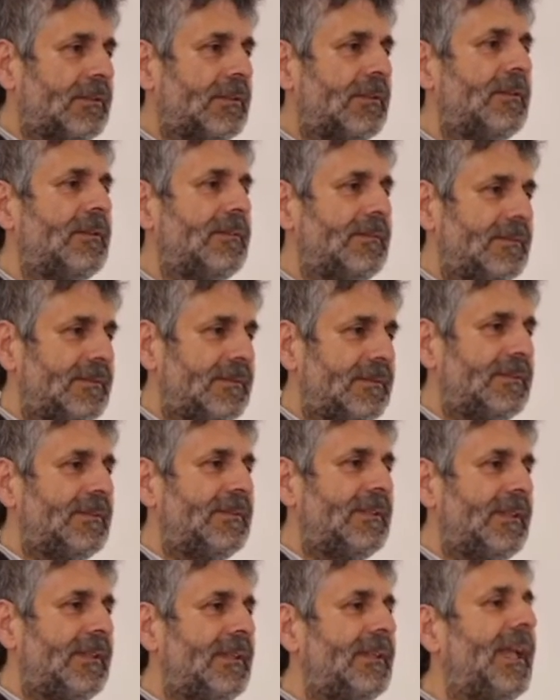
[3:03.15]
della, una,
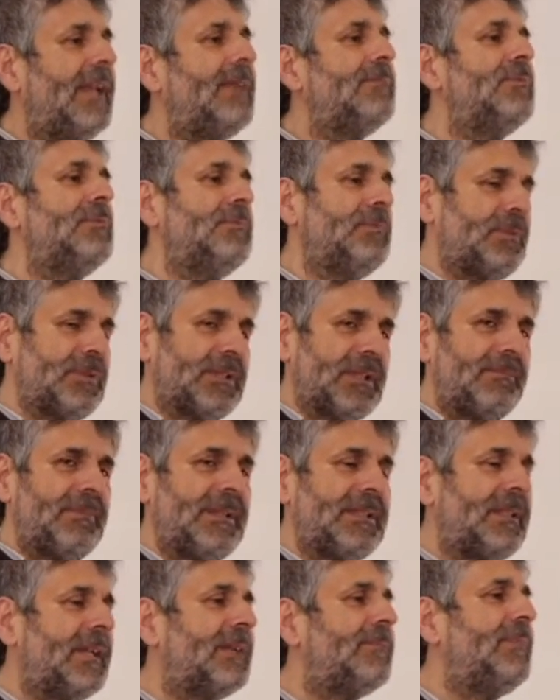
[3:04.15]
una professoressa
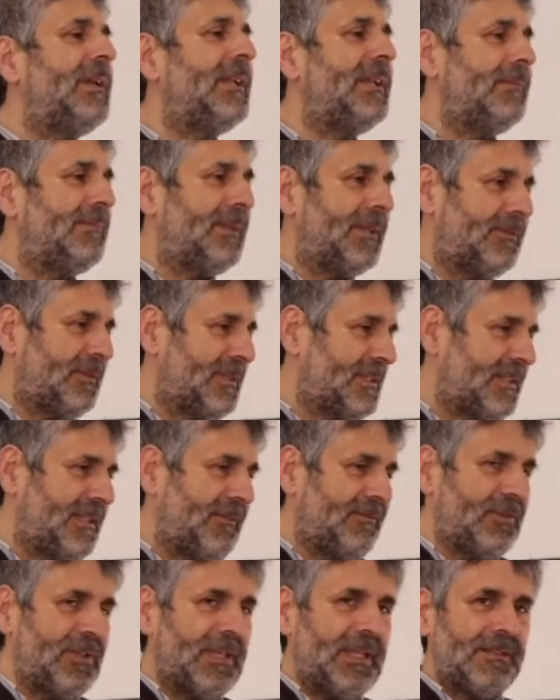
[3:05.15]
dell'Aquila e
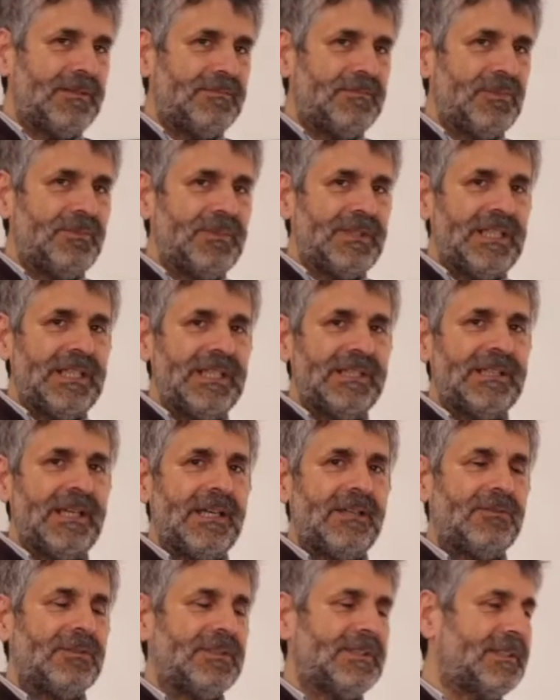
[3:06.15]
uno della Sapienza
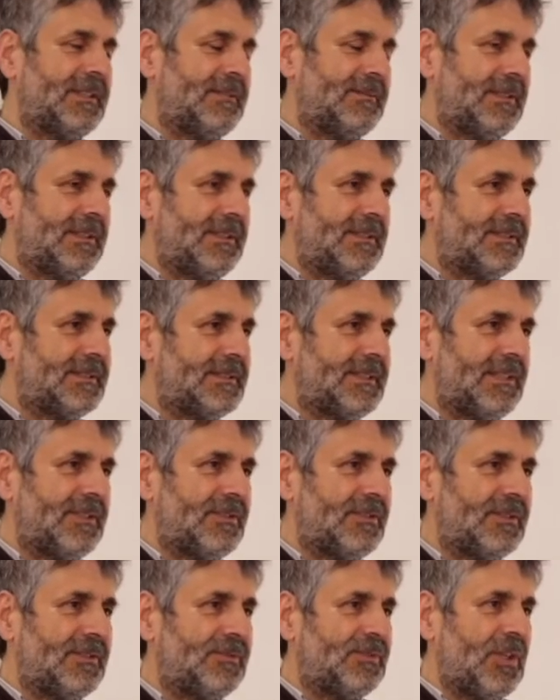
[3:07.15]
di Roma.
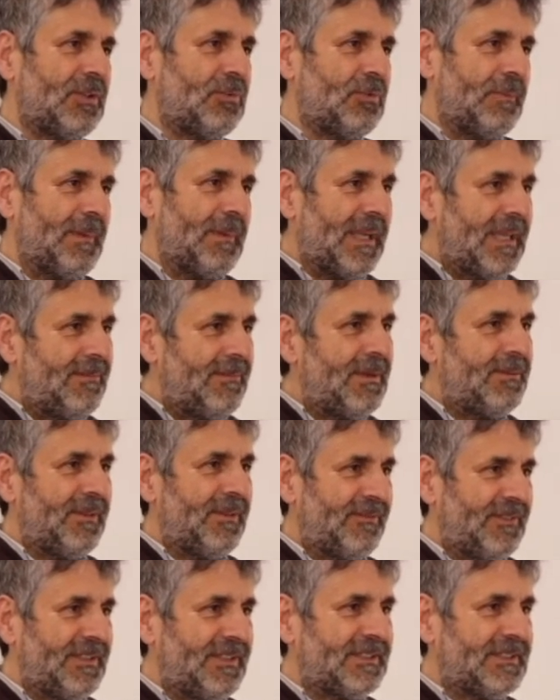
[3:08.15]
E
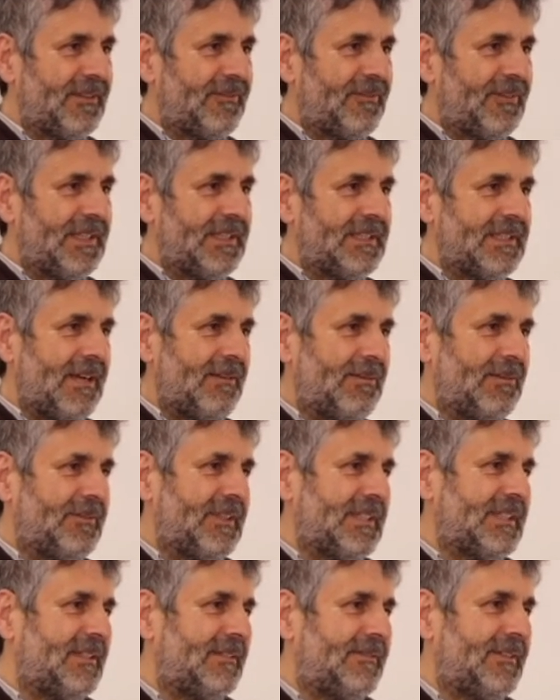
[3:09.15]
nell'arco della
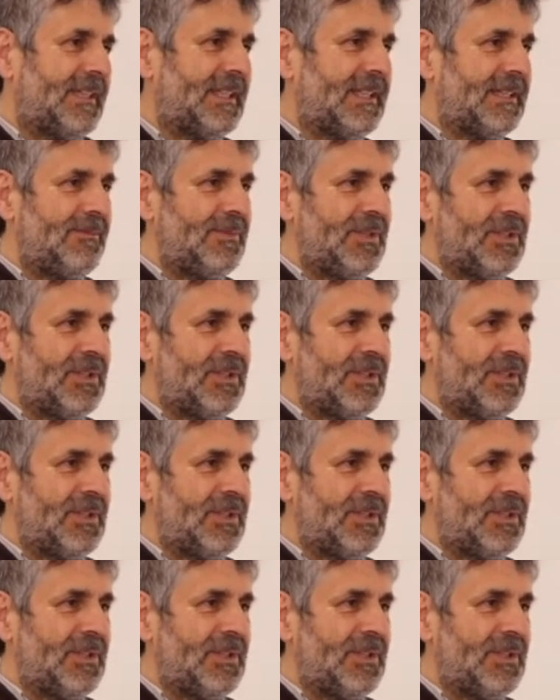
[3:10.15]
settimana ci saranno